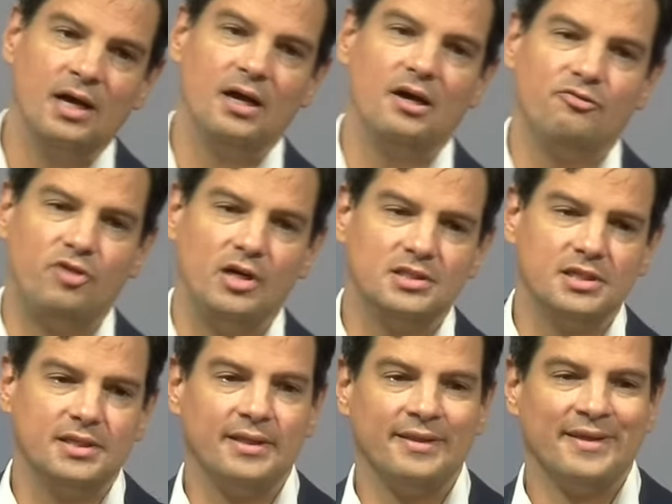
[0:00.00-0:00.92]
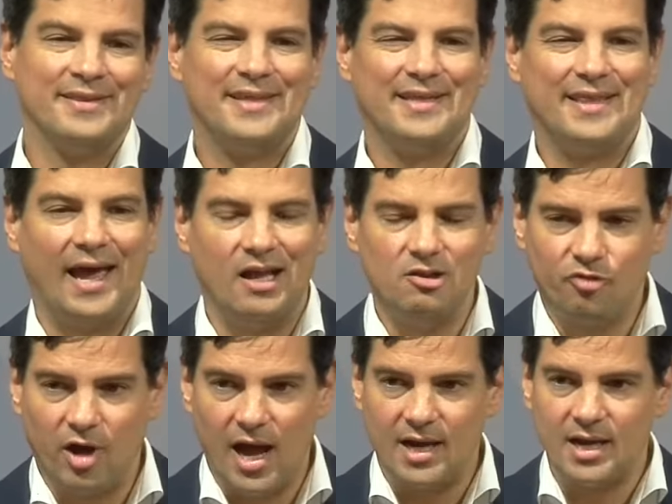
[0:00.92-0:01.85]
äh, falls Sie dann
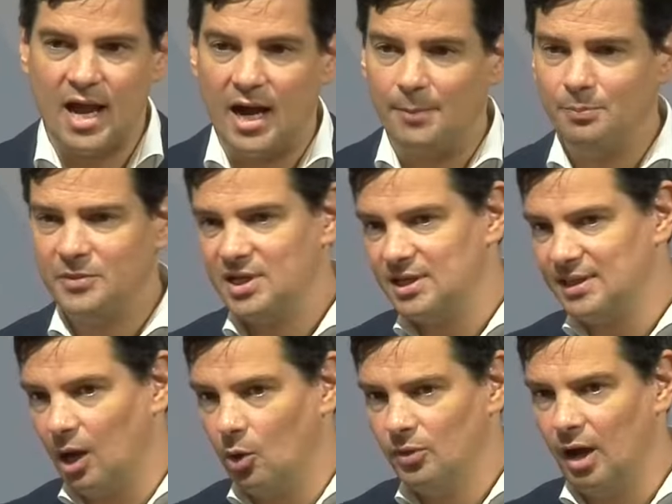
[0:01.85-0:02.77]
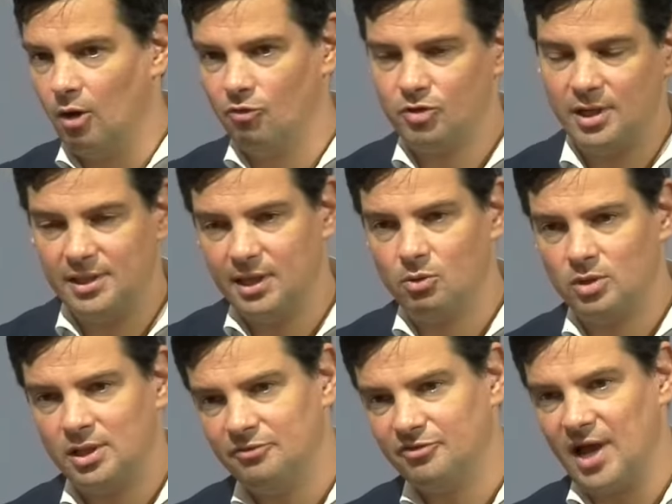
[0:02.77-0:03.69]
Detailfragen haben, die genauen
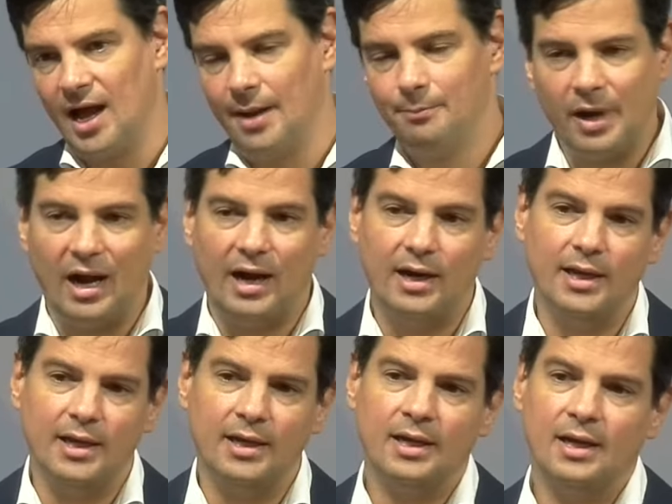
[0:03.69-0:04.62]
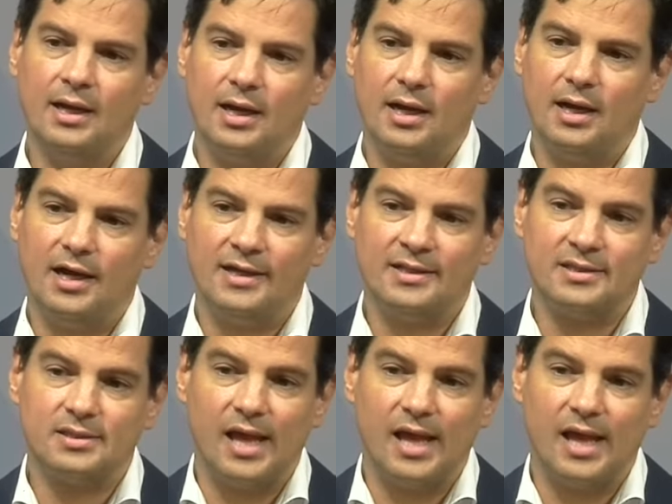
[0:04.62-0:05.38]
Aufgliederungen, wir haben alle äh,